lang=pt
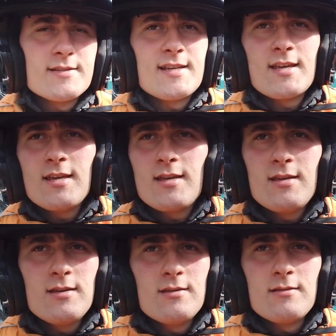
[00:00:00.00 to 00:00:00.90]

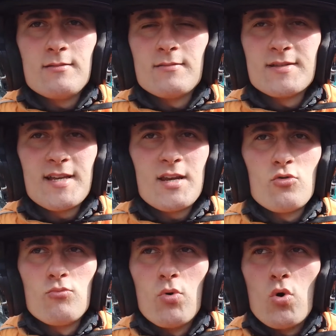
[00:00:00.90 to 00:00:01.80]
Sem, sem
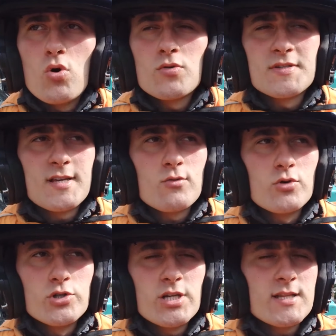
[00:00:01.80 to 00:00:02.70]
nenhum bônus, sem
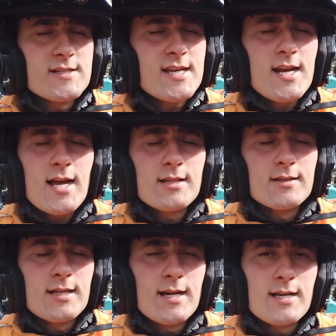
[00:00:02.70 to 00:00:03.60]
gorjeta, sem nada, tá?